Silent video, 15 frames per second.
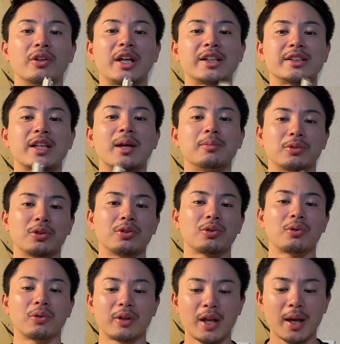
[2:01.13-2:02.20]
ナイスゲームという
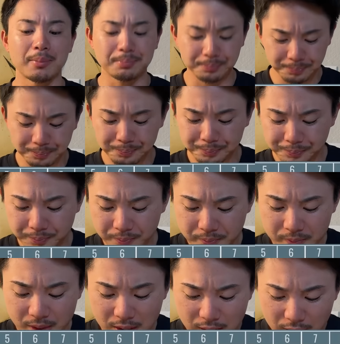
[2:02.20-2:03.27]
ところで、
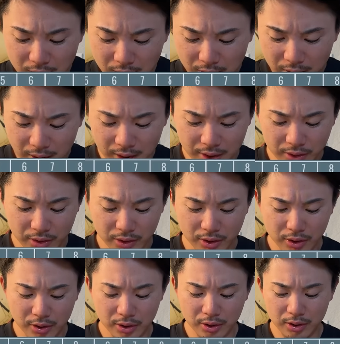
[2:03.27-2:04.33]
あ
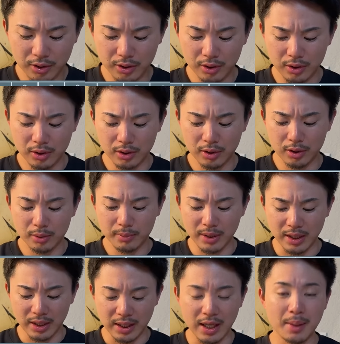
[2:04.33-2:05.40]
のー、
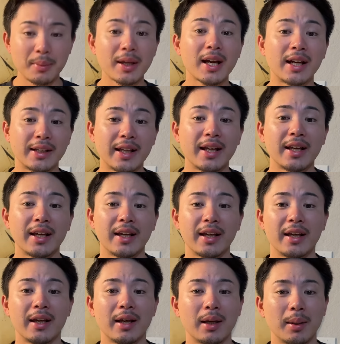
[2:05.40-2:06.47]
まあ、雨がね、
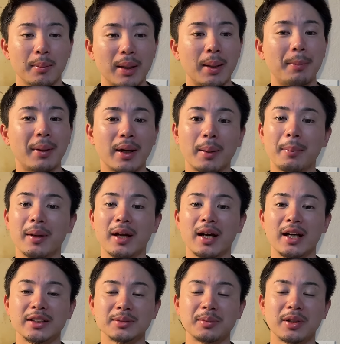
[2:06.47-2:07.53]
えー、まあ、パラパラ
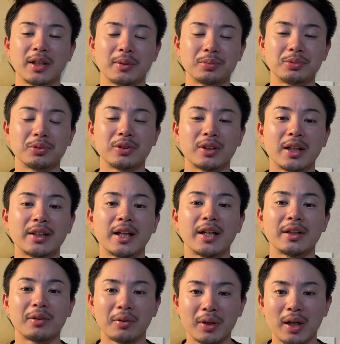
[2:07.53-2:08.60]
初めから降ってた
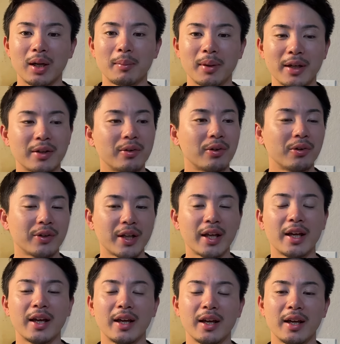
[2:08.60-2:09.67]
りとか、まあ、いろいろね、